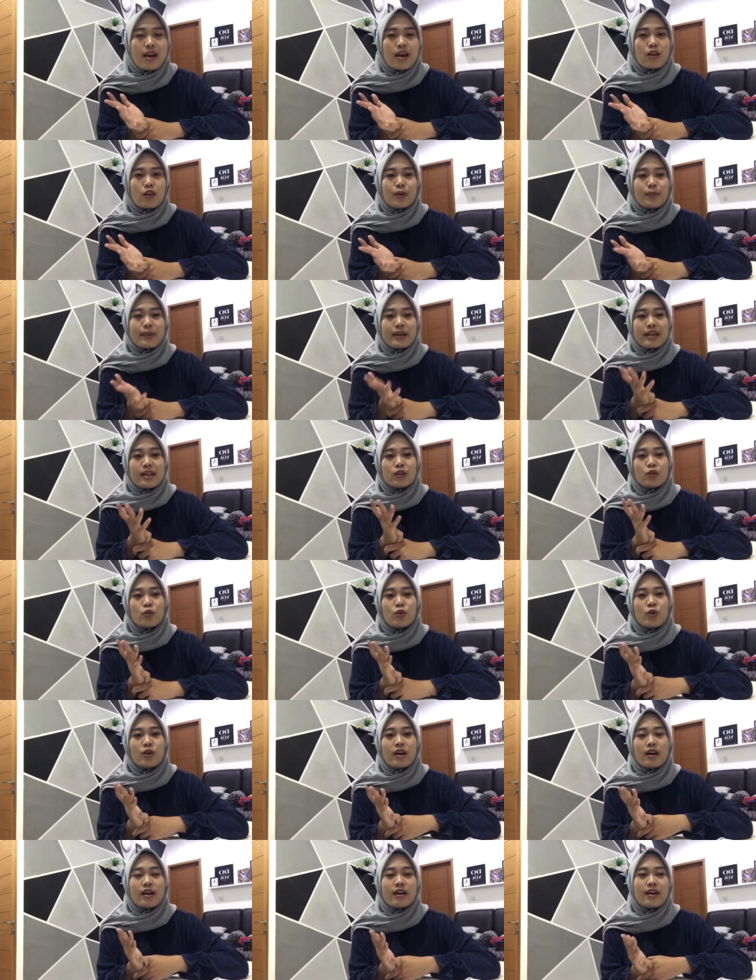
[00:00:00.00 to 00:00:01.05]
Role playnya
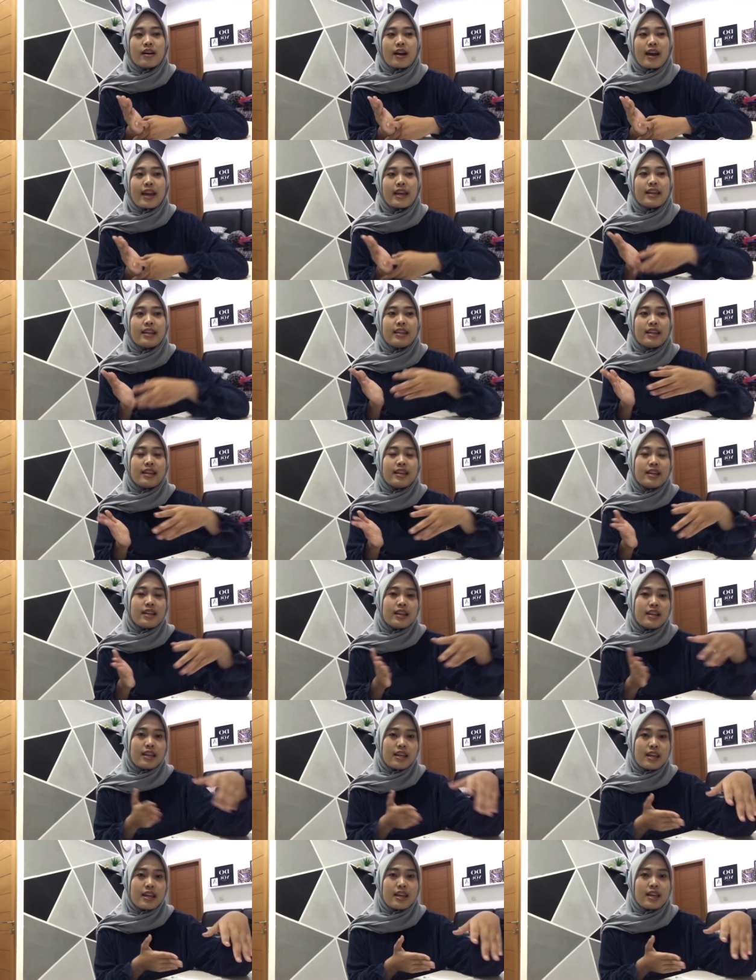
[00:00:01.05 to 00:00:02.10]
tuh uh, kayak gini gini
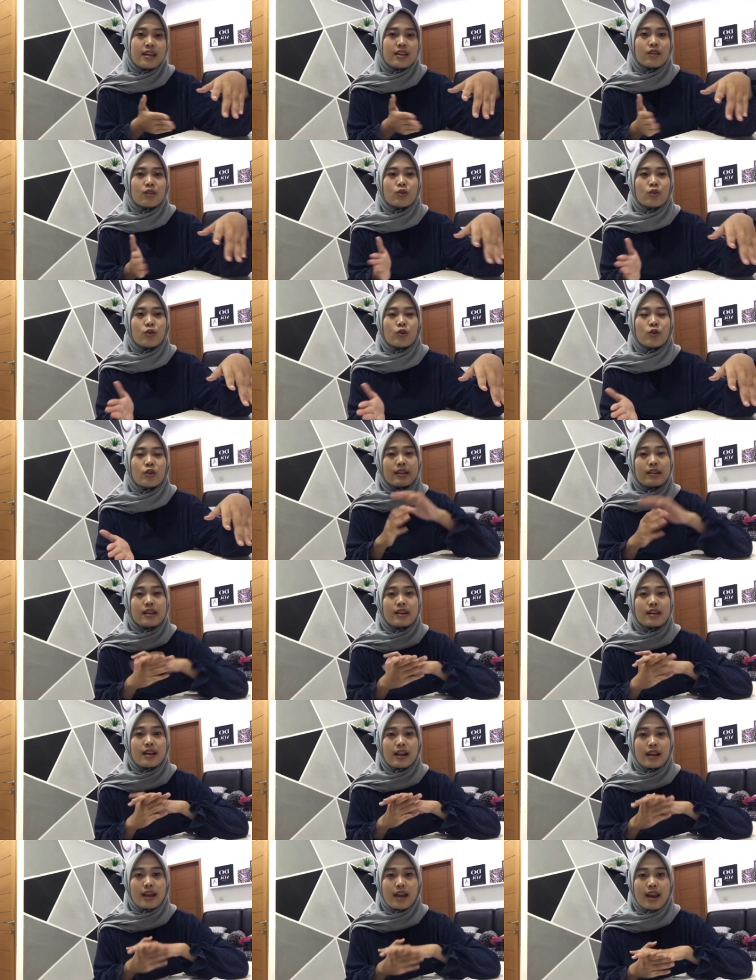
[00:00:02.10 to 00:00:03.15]
gini gitu.
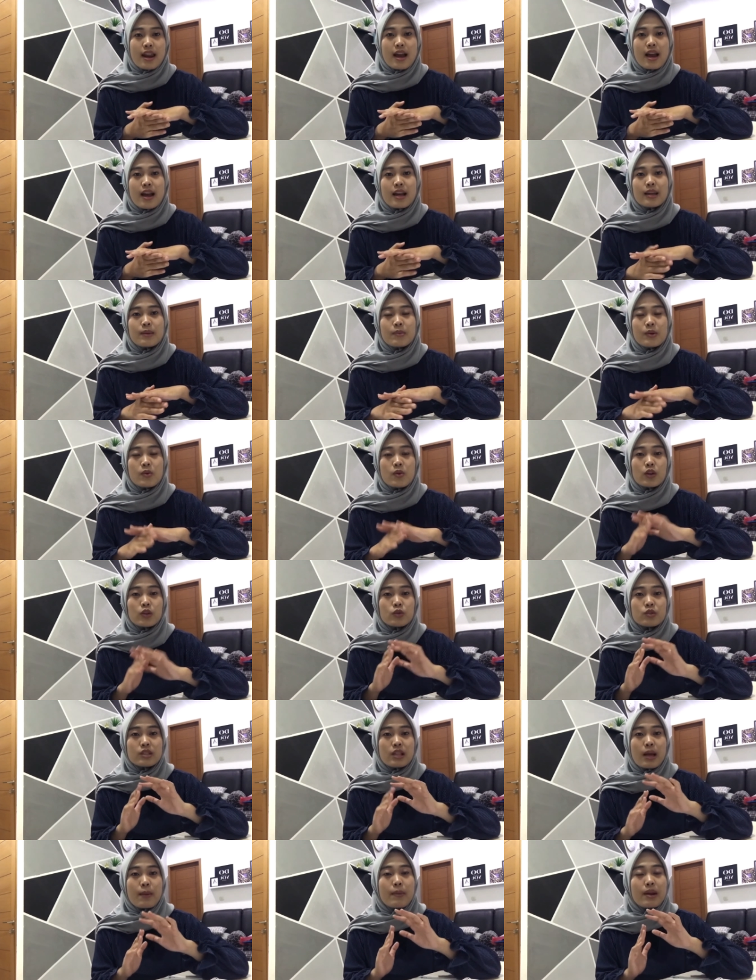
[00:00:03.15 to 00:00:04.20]
Dan kalian akan diberi
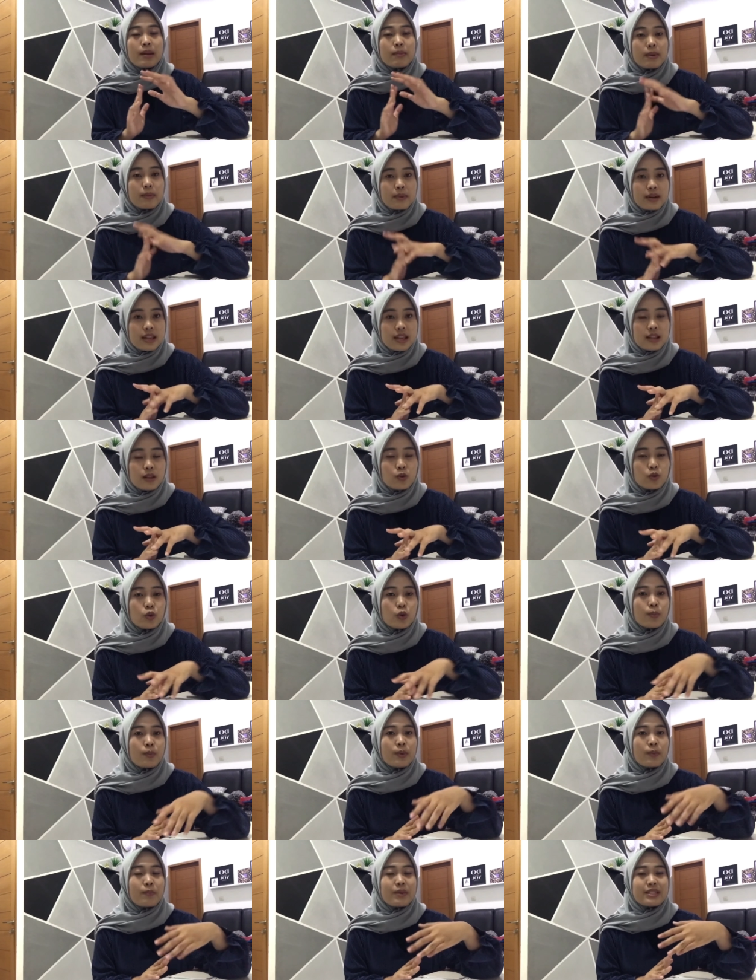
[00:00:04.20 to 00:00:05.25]
waktu selama 5 menit untuk
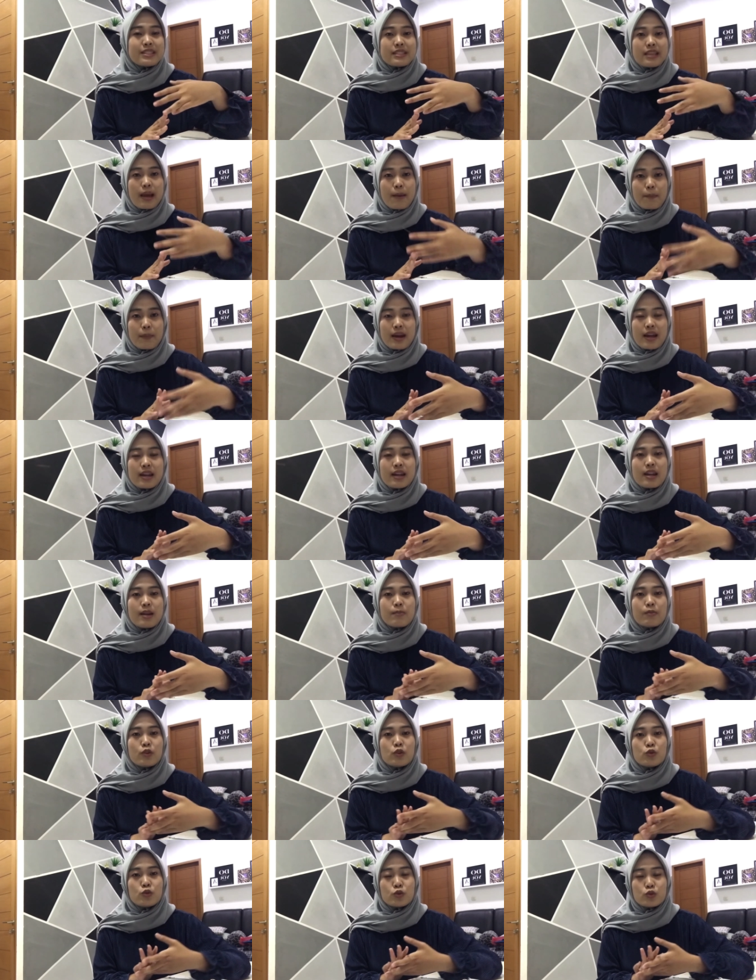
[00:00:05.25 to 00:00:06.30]
mempersiapkan dan
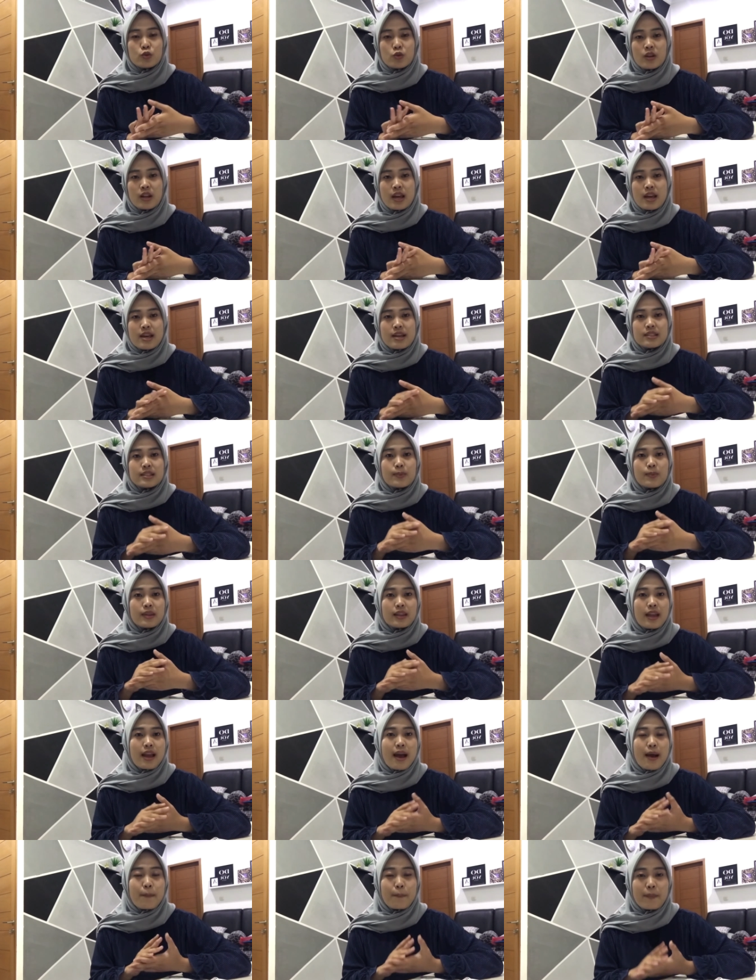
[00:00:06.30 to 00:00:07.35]
menyusun
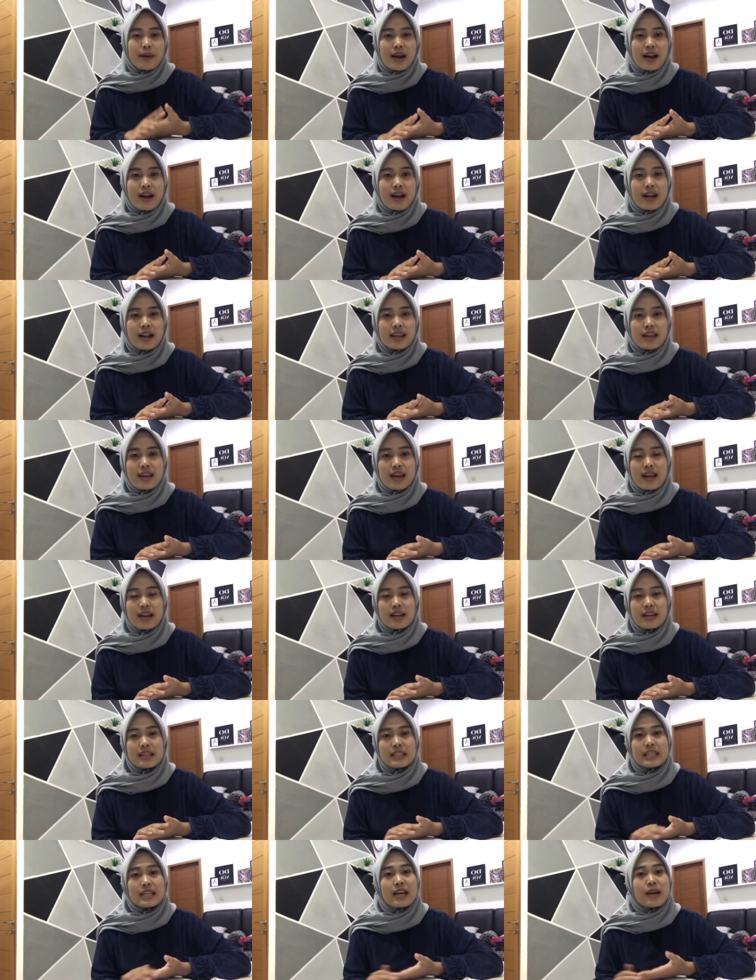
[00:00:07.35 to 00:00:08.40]
seperti apa kalian
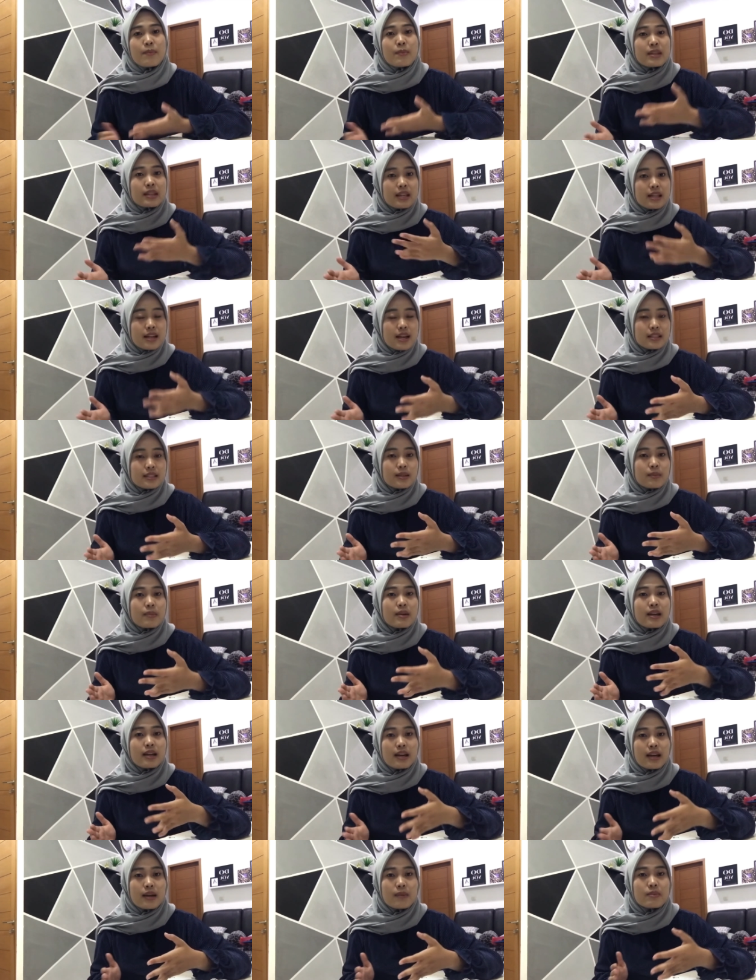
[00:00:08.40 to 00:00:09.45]
jika bertindak
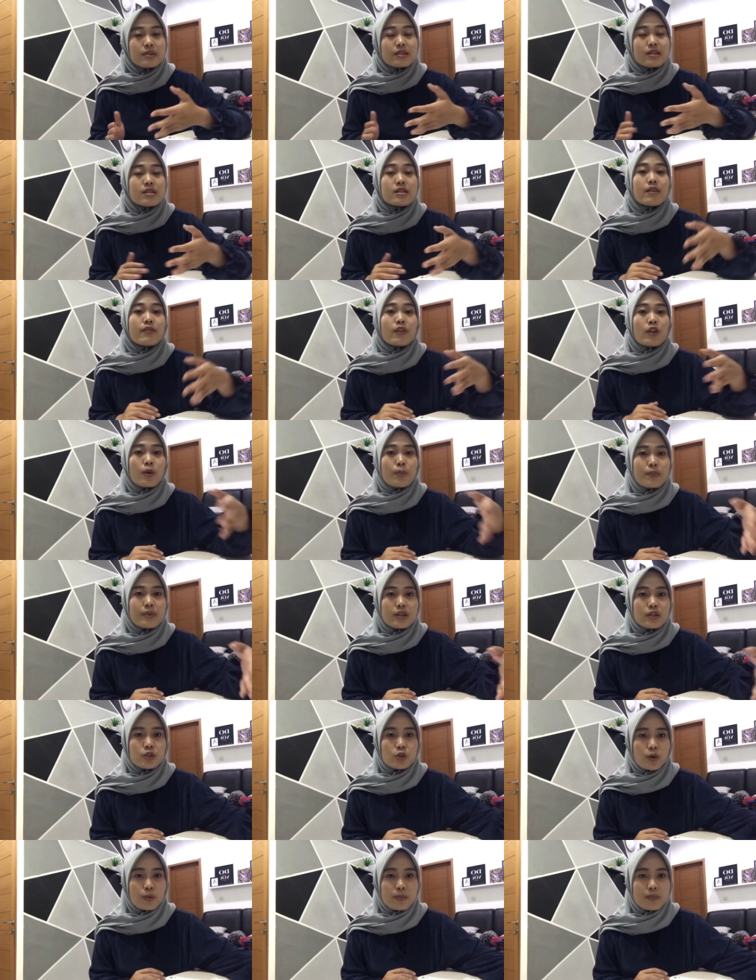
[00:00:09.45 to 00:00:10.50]
sebagai business development
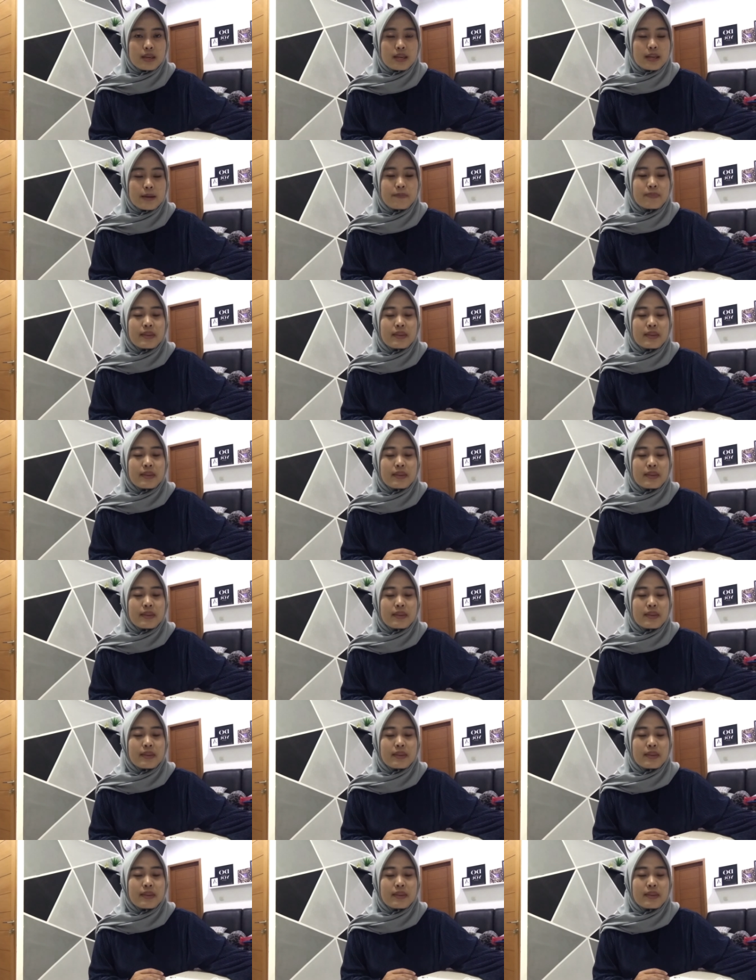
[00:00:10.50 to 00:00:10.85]
Shopee.